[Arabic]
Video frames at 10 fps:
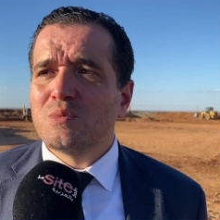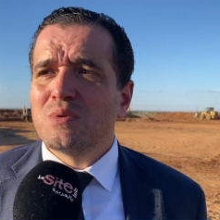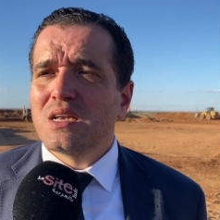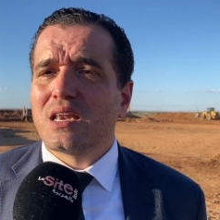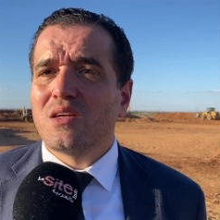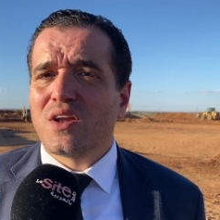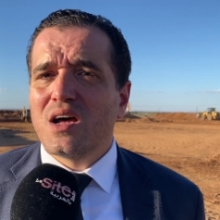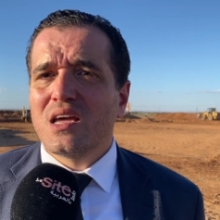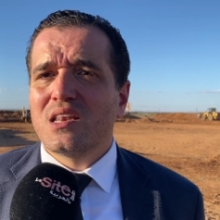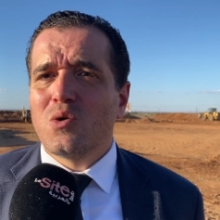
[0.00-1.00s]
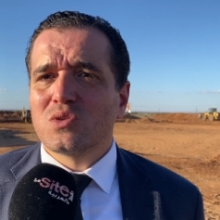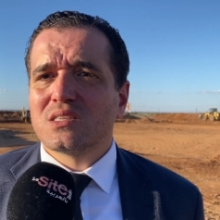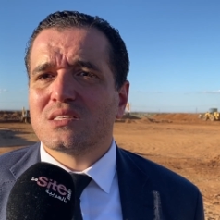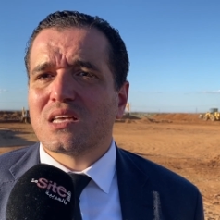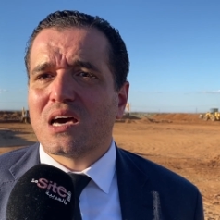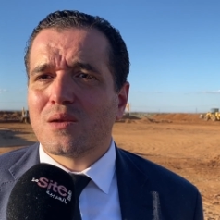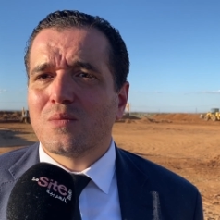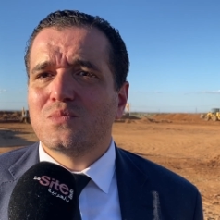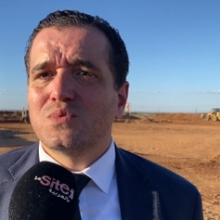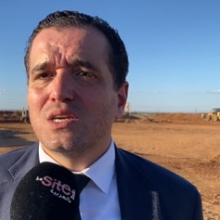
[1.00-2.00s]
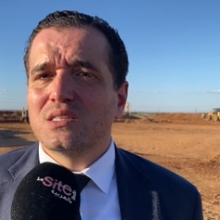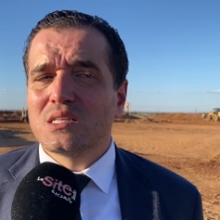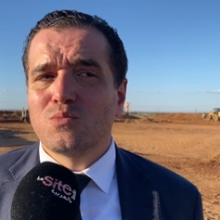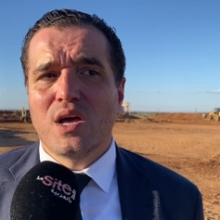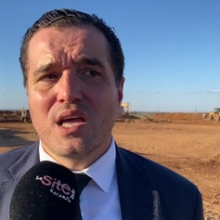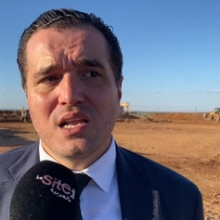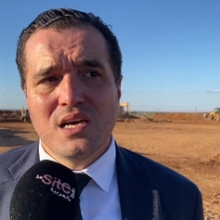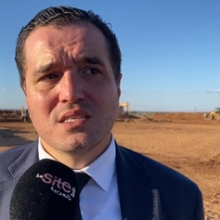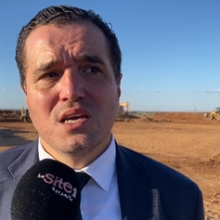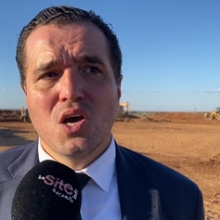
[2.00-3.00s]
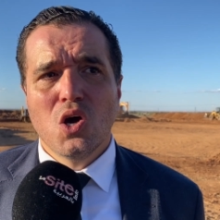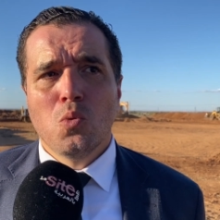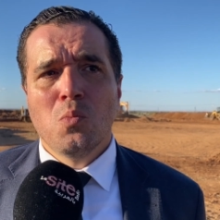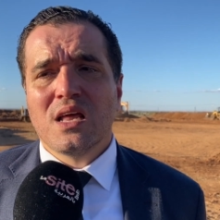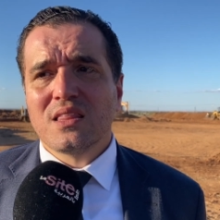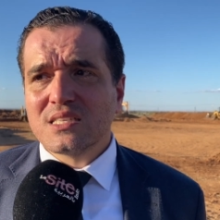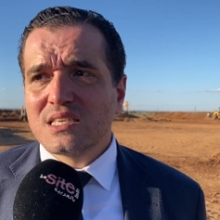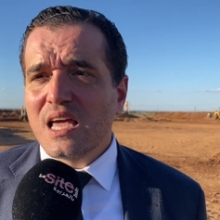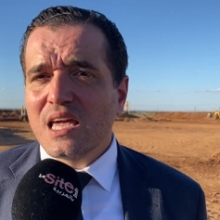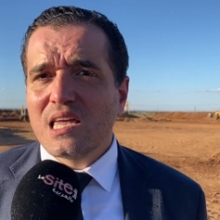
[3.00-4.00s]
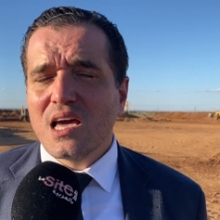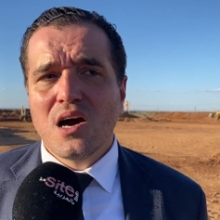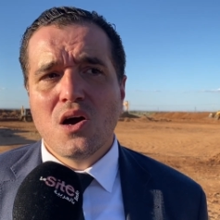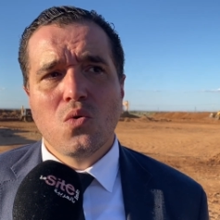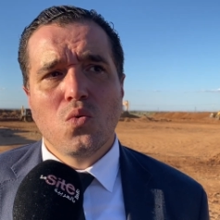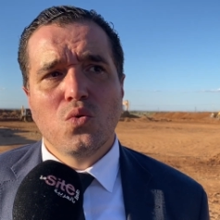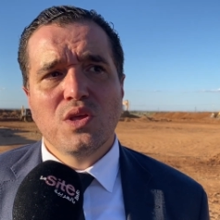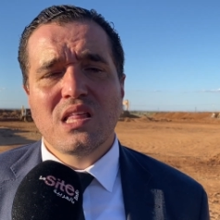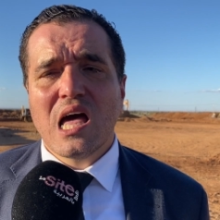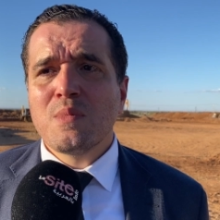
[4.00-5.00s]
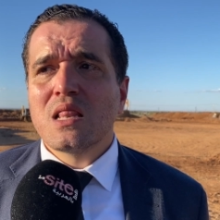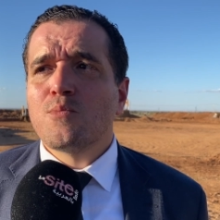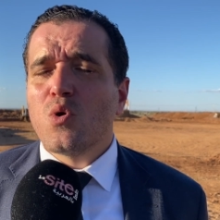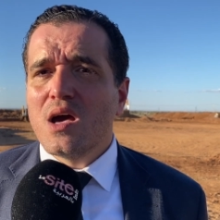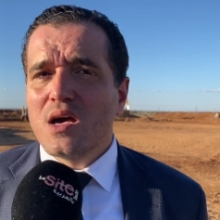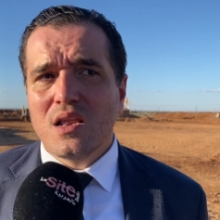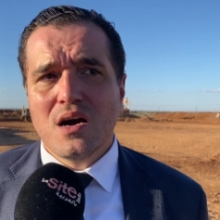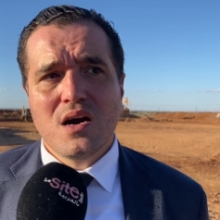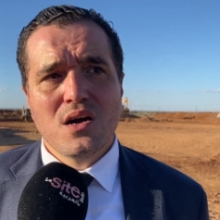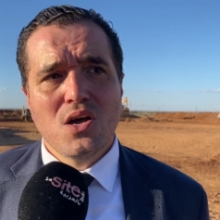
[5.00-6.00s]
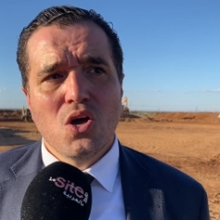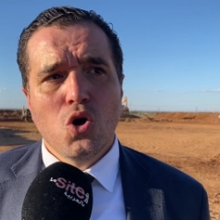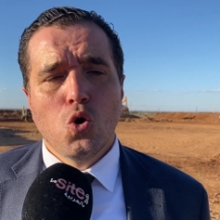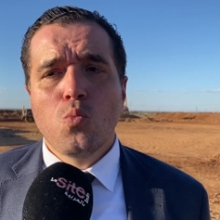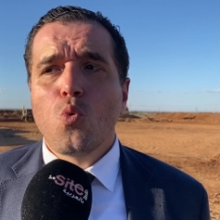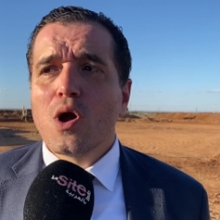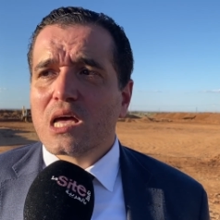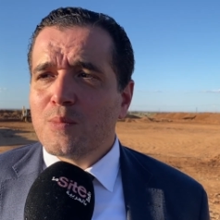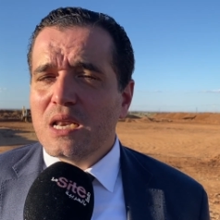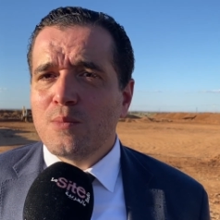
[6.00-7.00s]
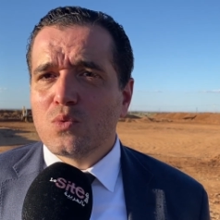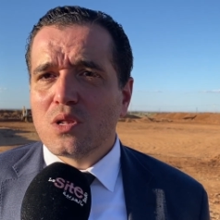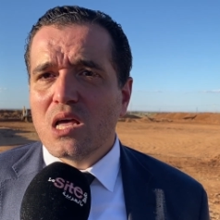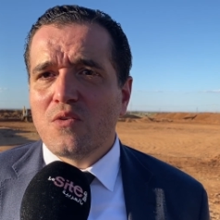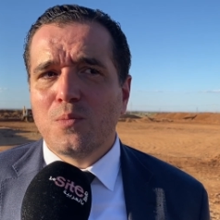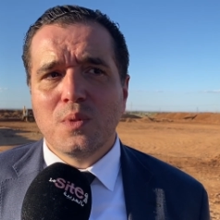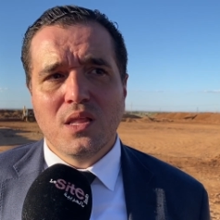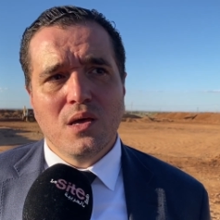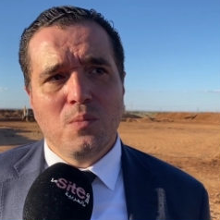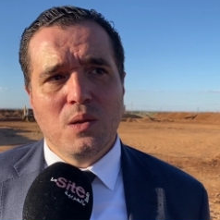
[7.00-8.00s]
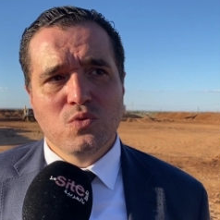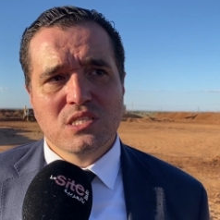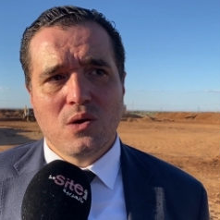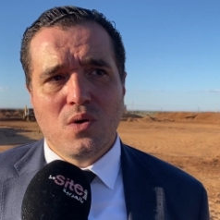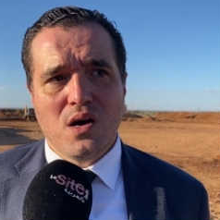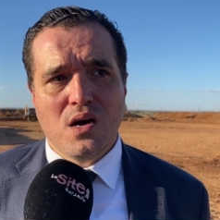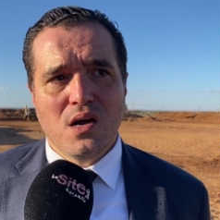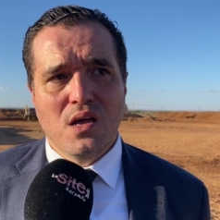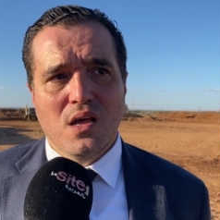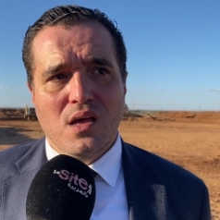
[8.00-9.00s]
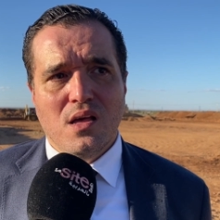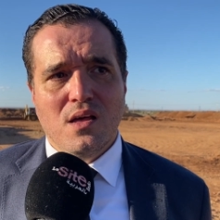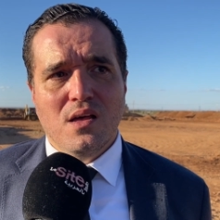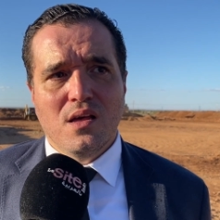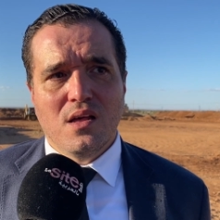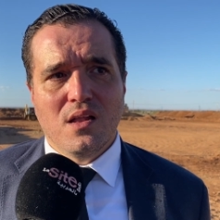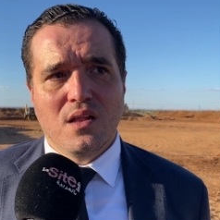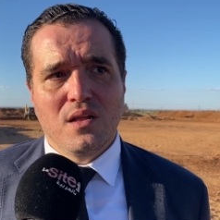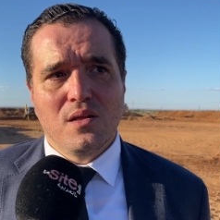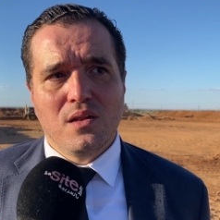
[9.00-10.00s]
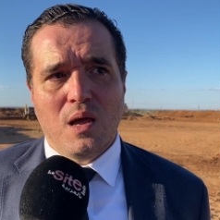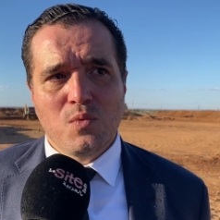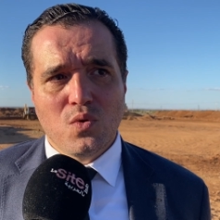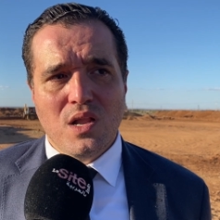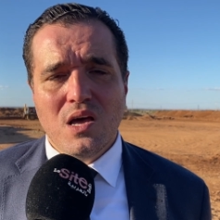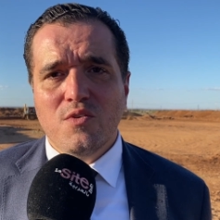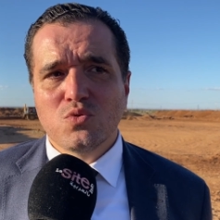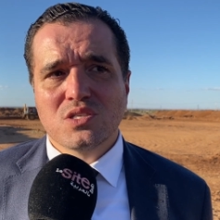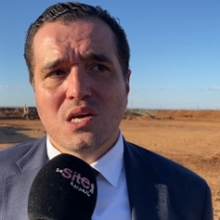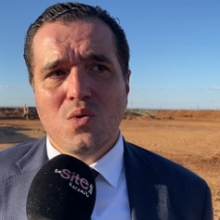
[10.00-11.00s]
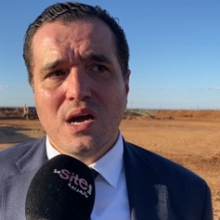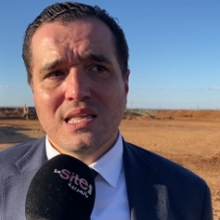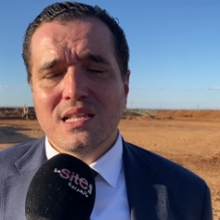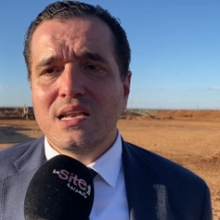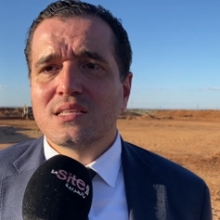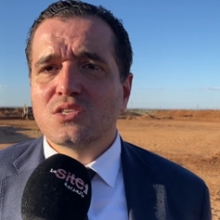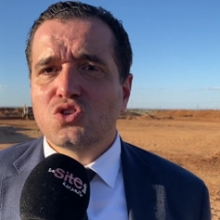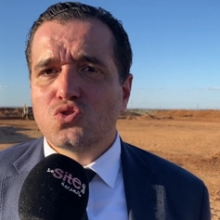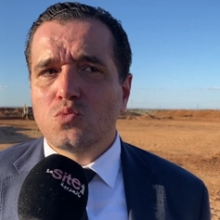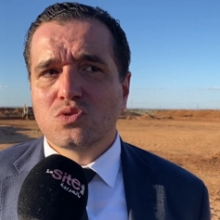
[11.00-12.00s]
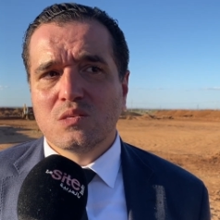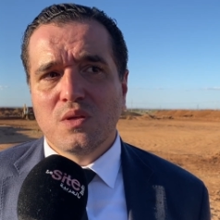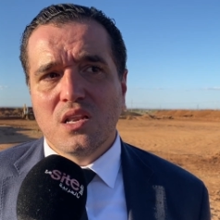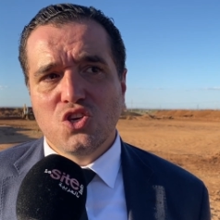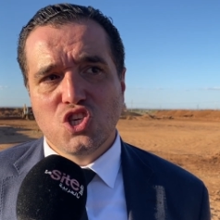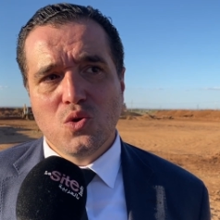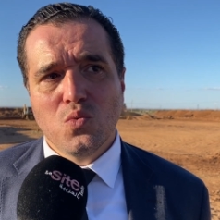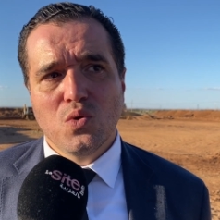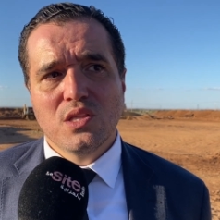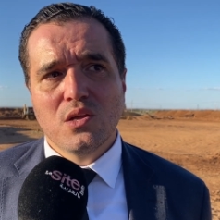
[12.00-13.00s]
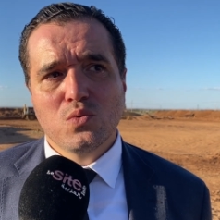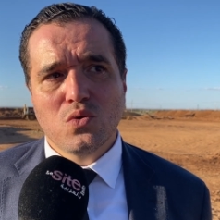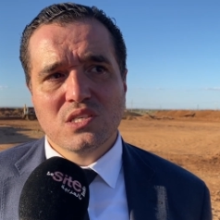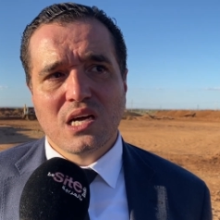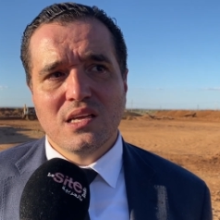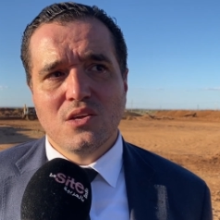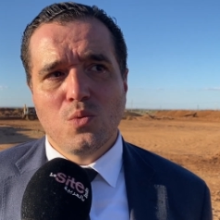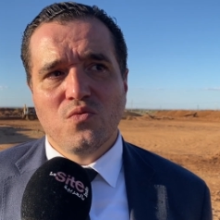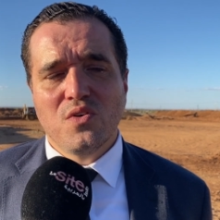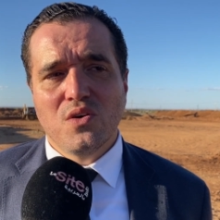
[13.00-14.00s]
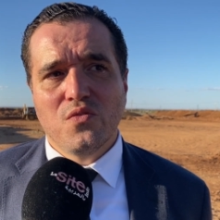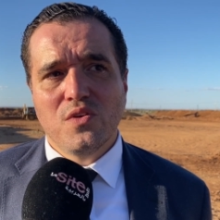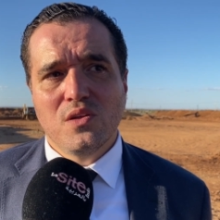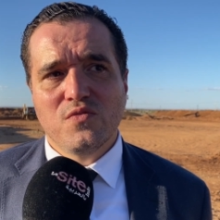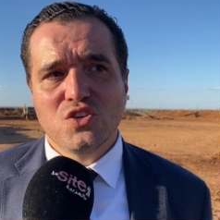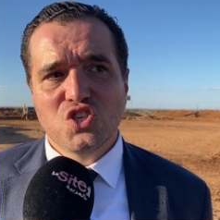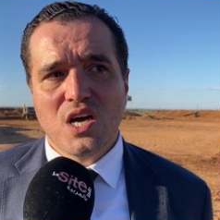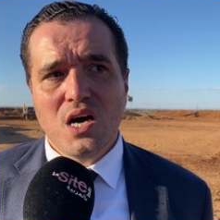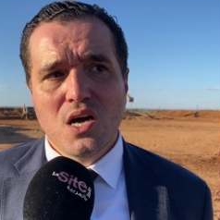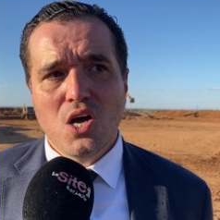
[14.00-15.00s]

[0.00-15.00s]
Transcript: بني بنمنا الخنفره لانه تتسخر بعده مؤهلات مناطق صناعيه ويد عامله مؤهله ومواكبه الحمد لله من مستوى آه، الحمد لله في المستوى اذا حنا تنشجعوا المستثمرين يجيو ويديروا يوضعوا الثقه ديالهم في, في, في الجهه